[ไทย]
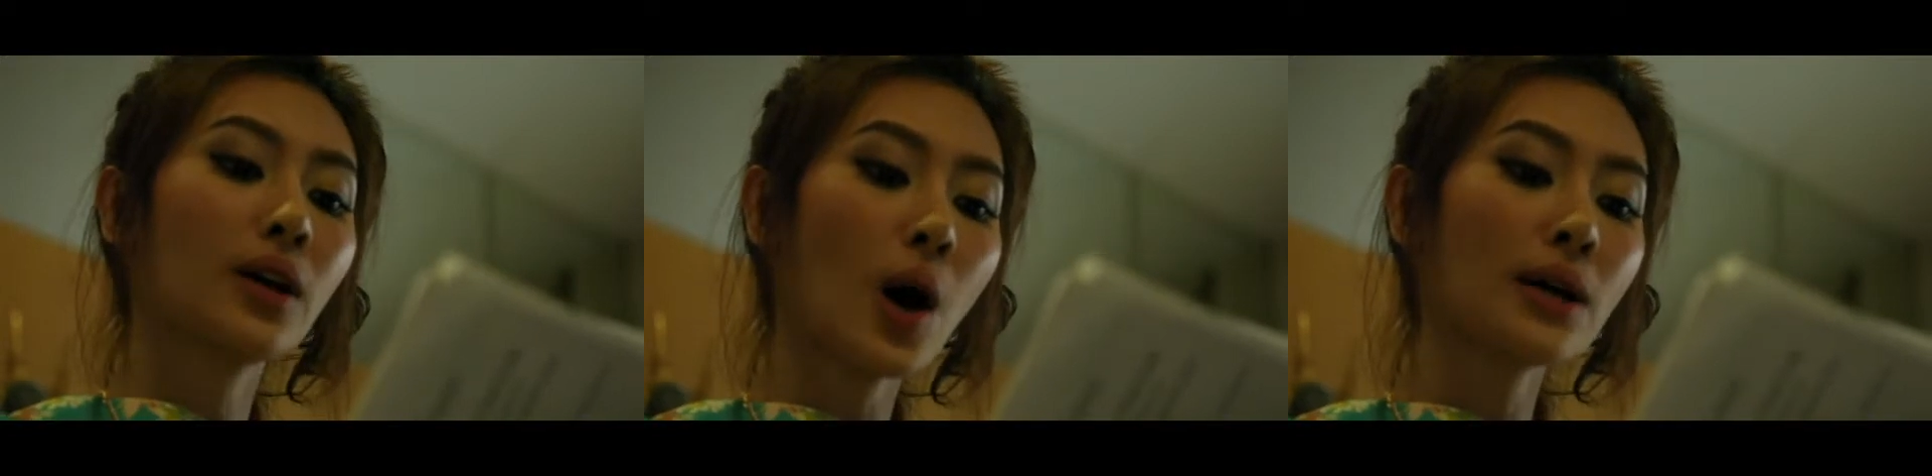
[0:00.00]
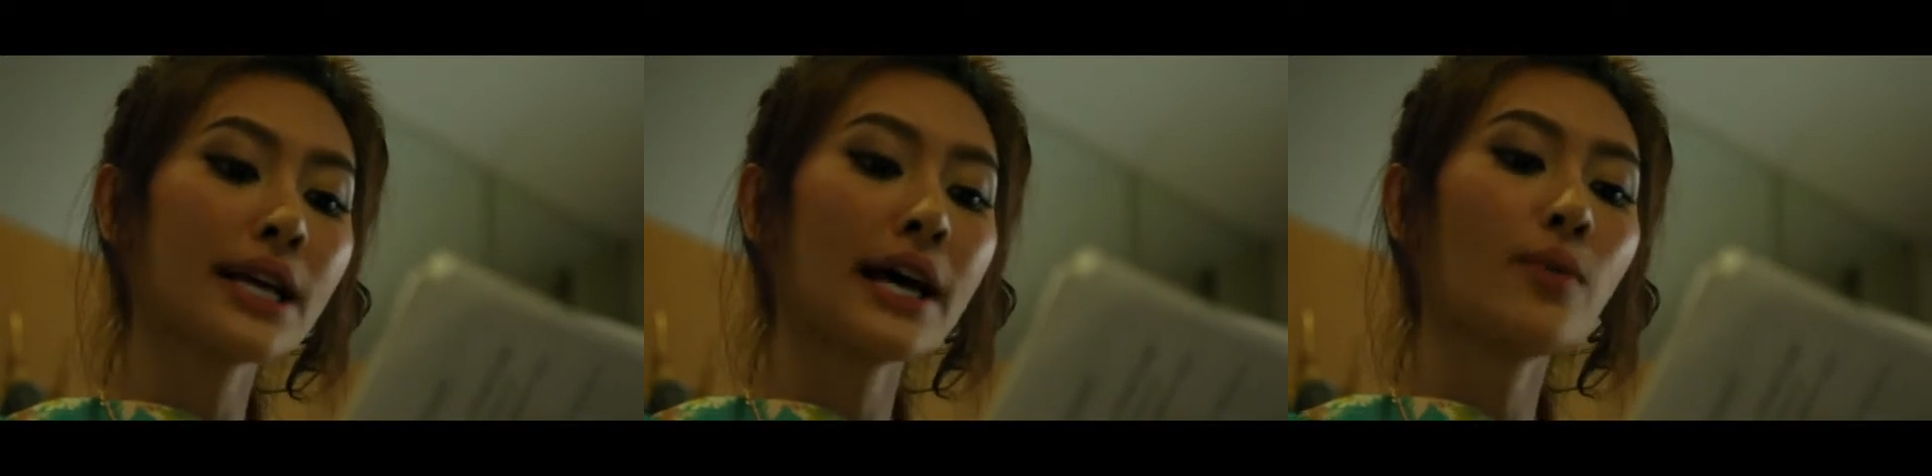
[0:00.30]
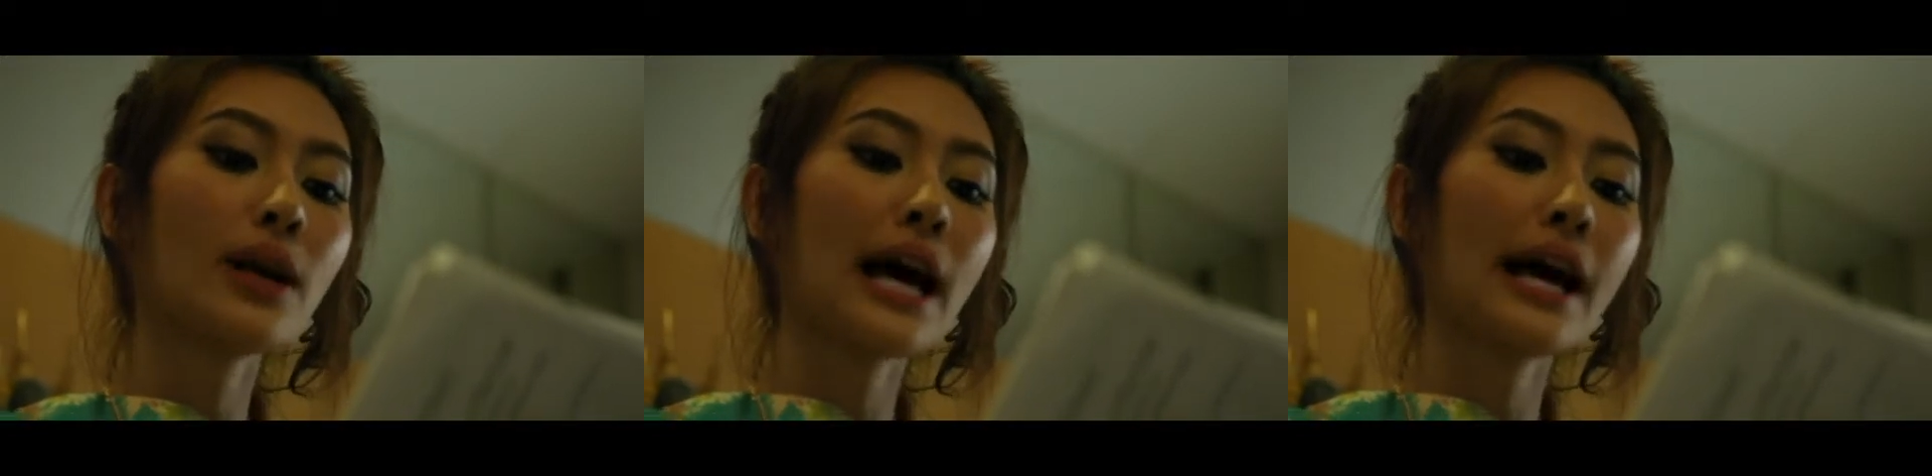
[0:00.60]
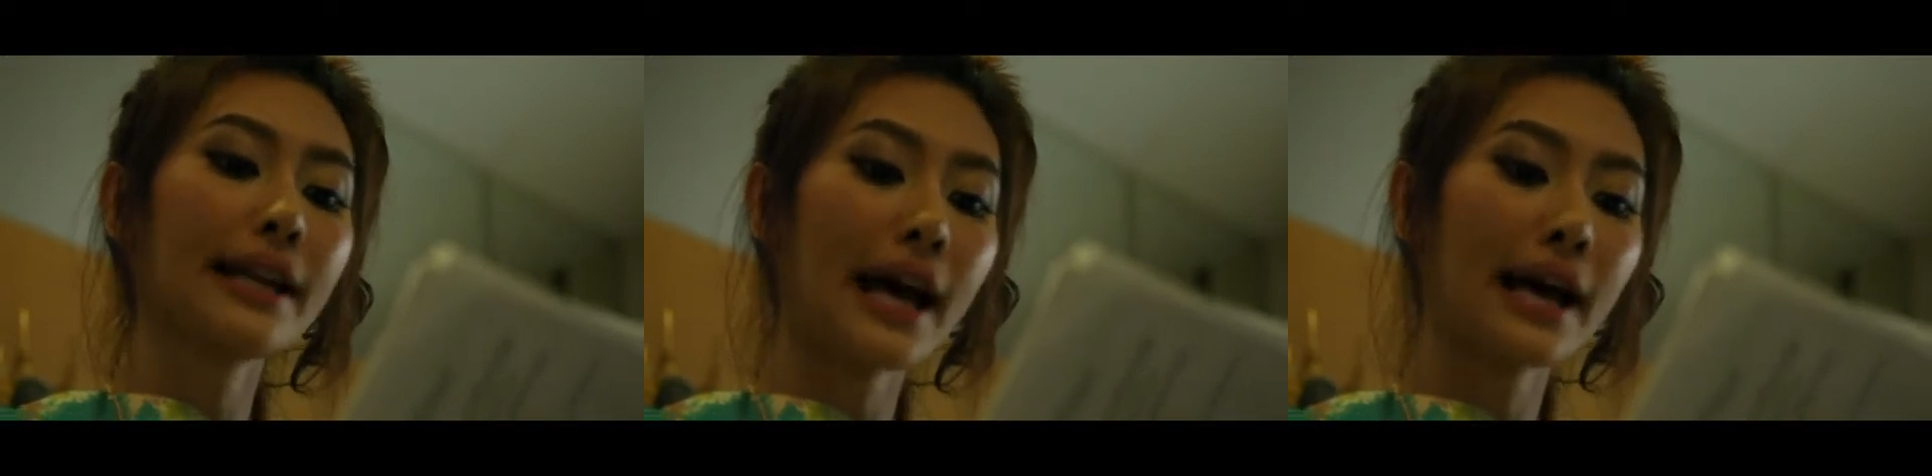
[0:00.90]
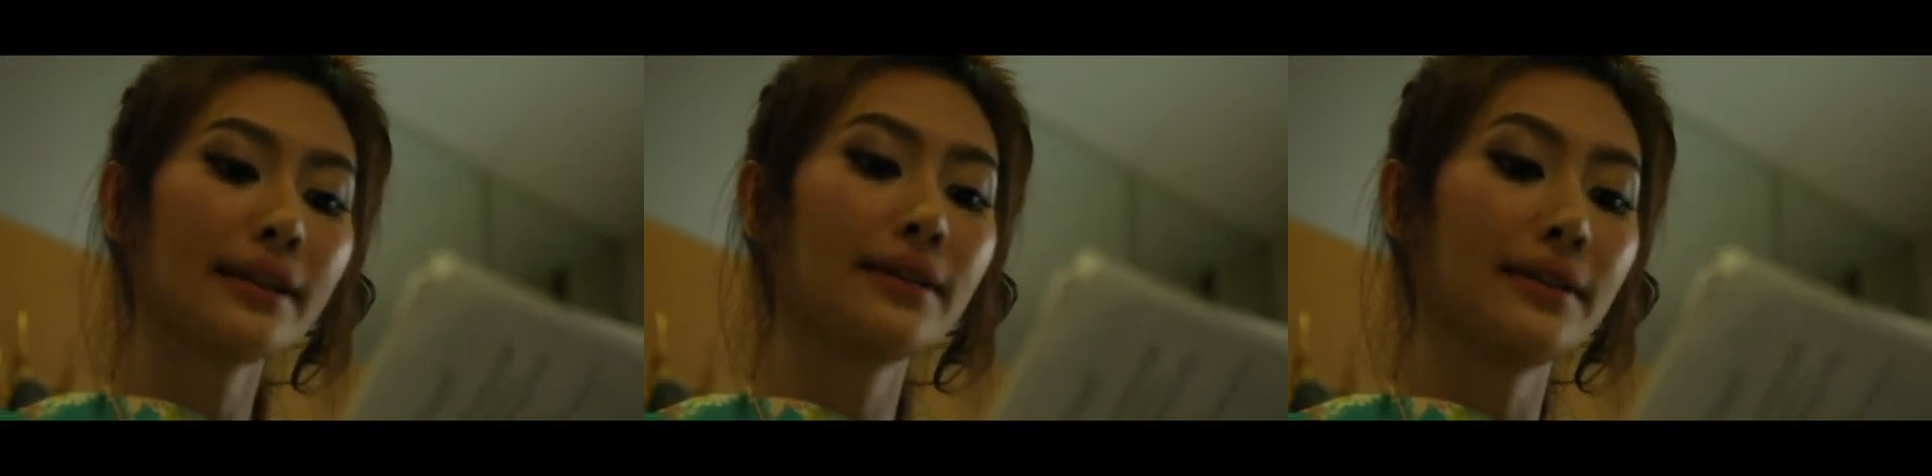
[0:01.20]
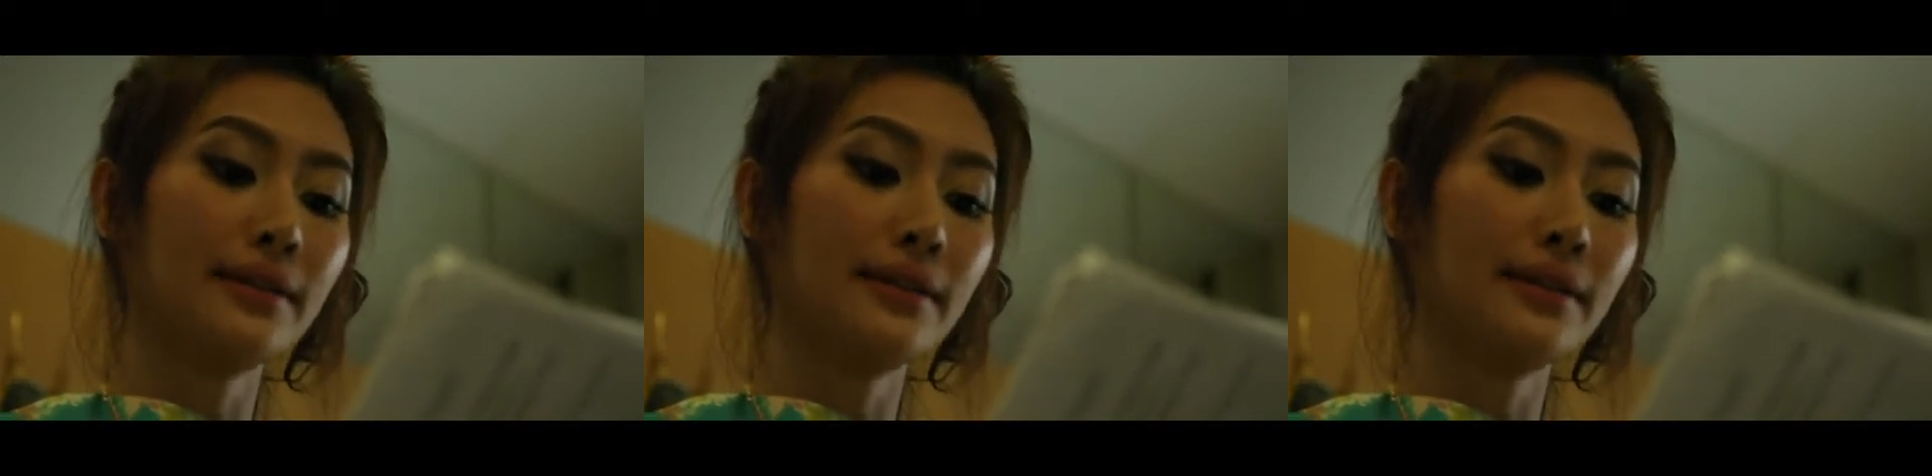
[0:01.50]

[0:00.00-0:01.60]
ก็ใช้เวลานานถึ